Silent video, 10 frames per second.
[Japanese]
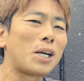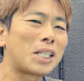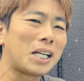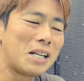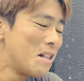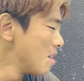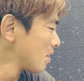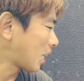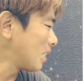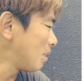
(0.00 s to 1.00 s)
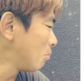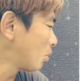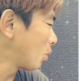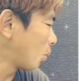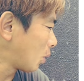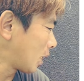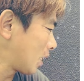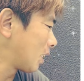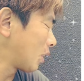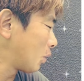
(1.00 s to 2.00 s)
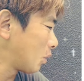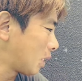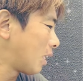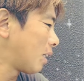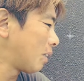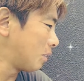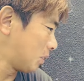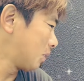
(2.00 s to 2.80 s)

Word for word: さん堪忍袋の方が切れたというかう